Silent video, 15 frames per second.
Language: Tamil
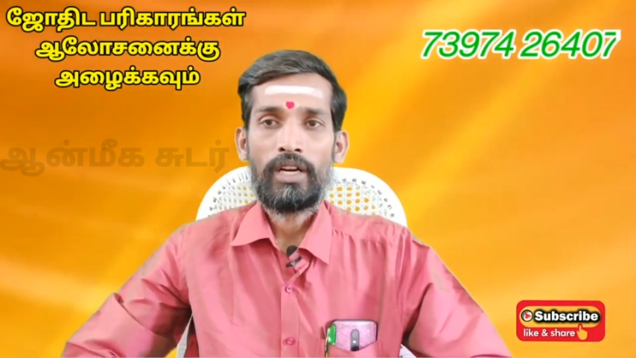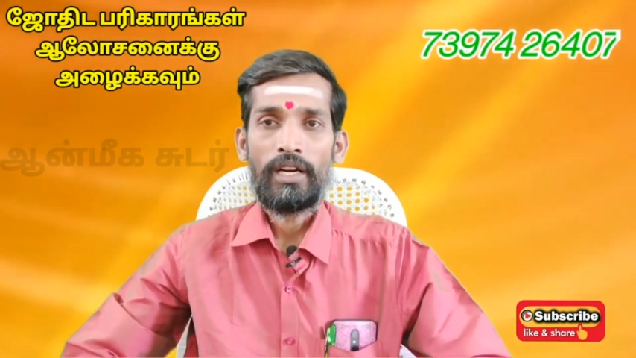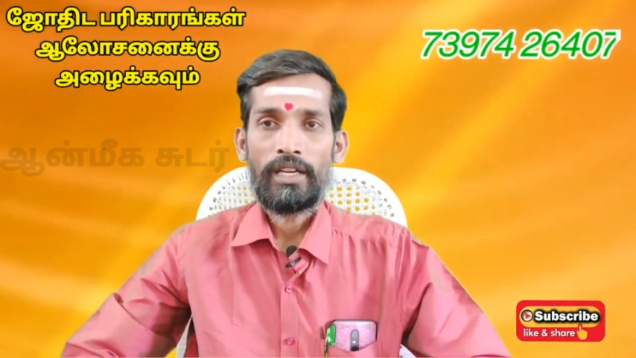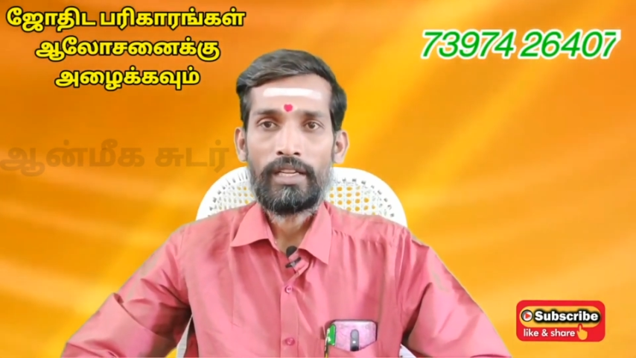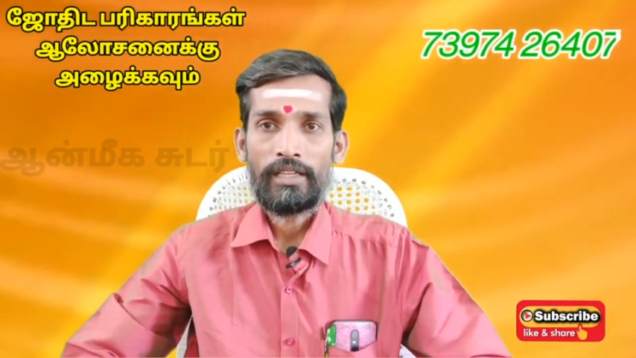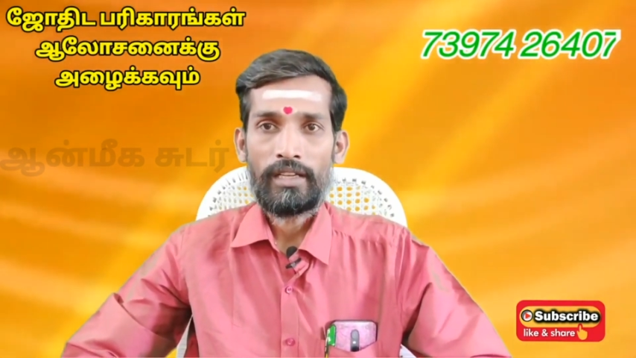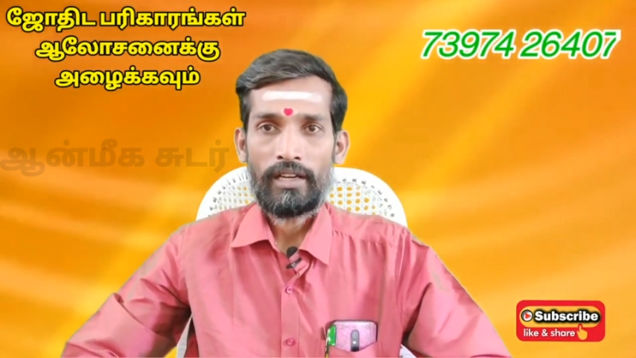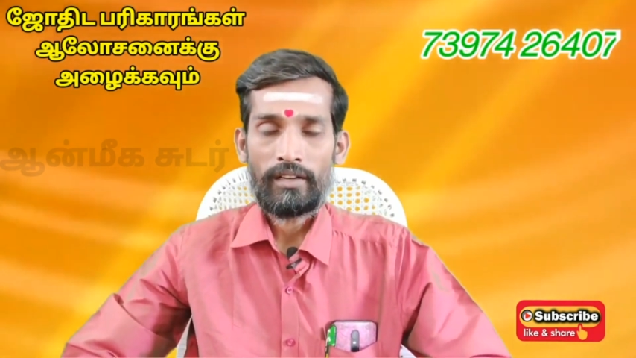
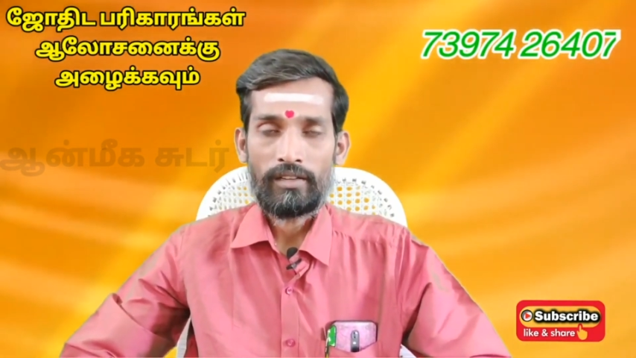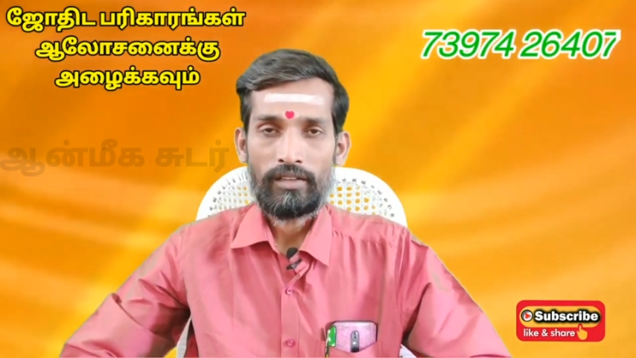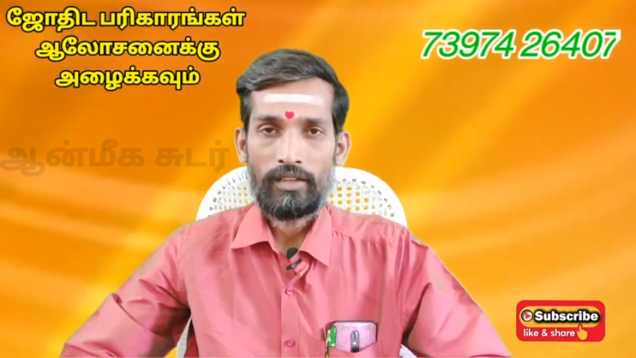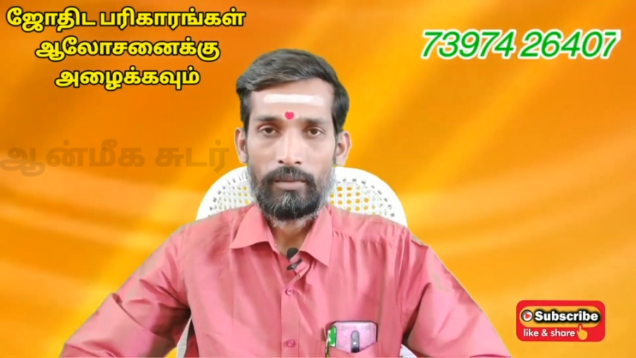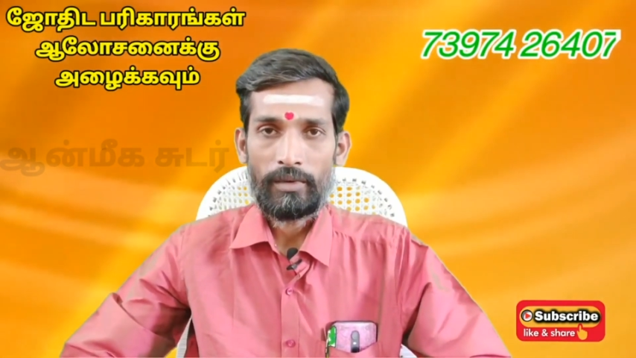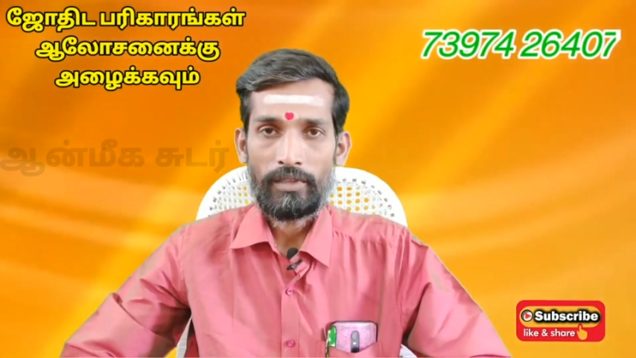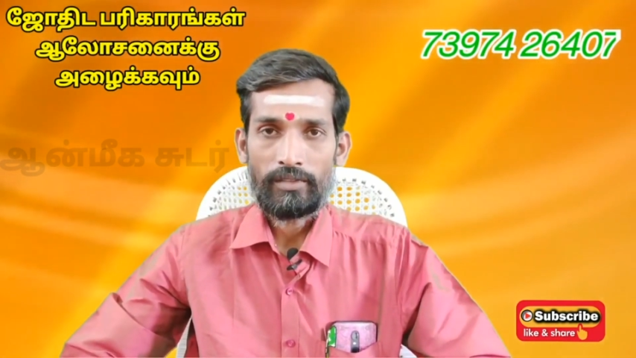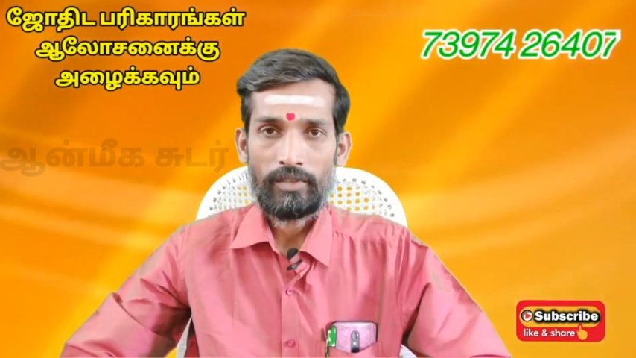காரியம் நடக்கணும்
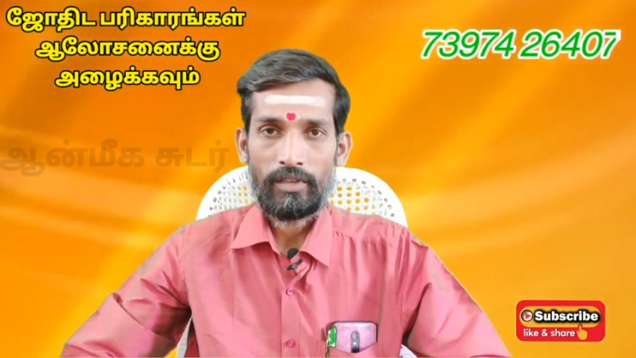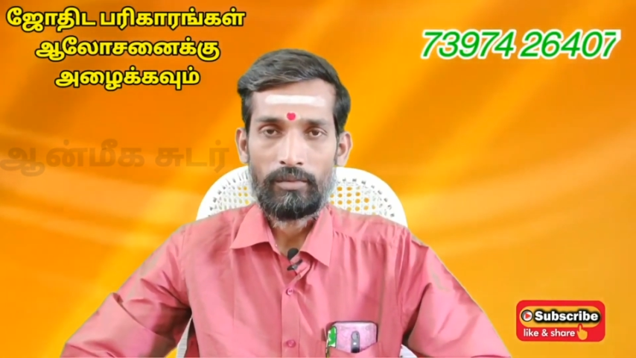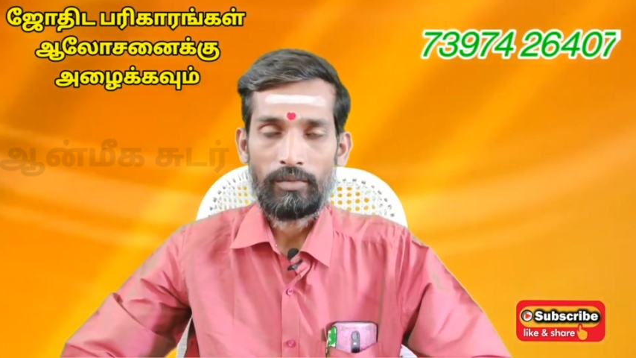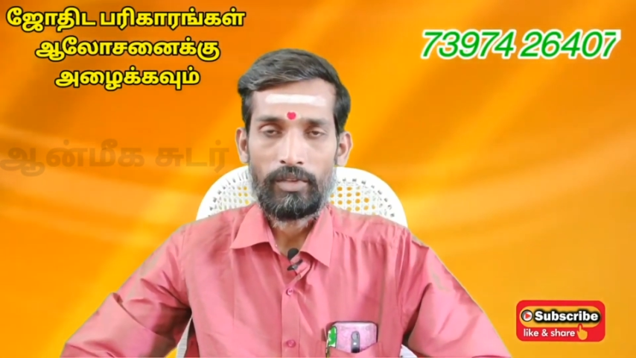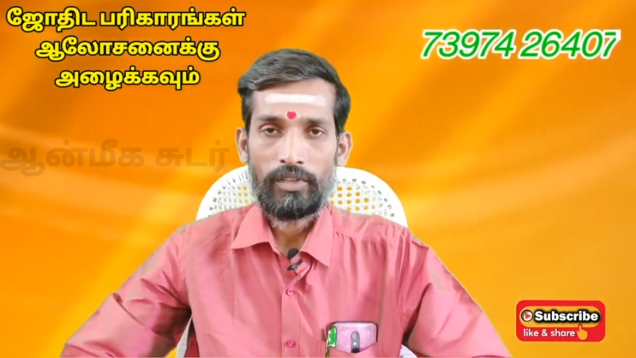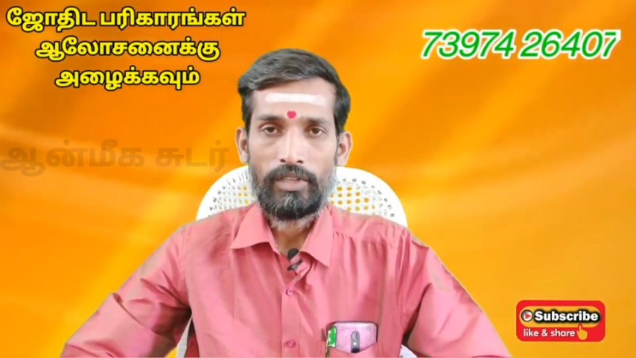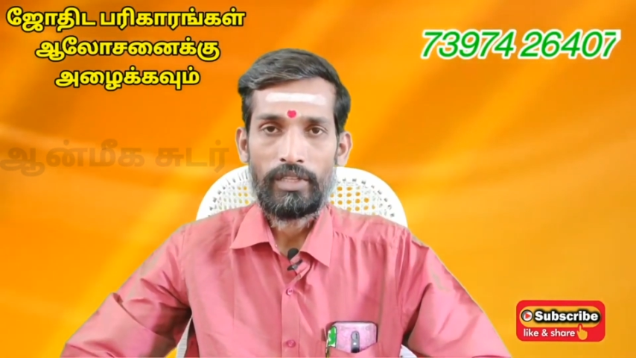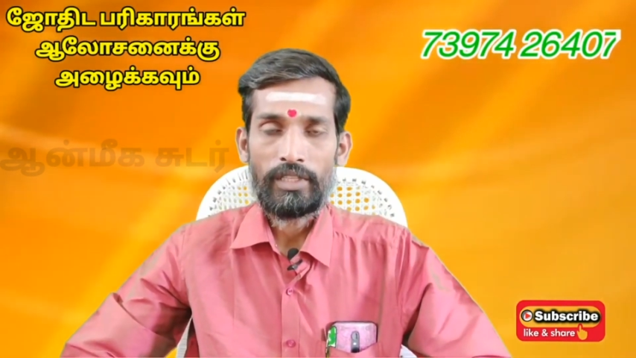அப்படின்னு
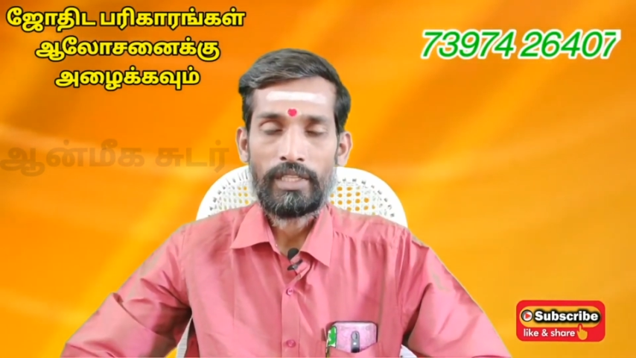சொல்லும்போது